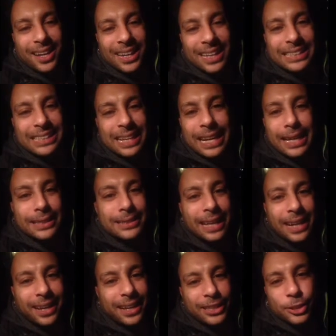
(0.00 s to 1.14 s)
la
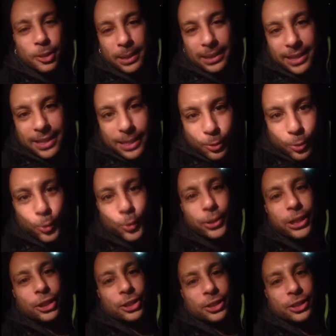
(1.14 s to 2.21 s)
serata insomma, degli auguri,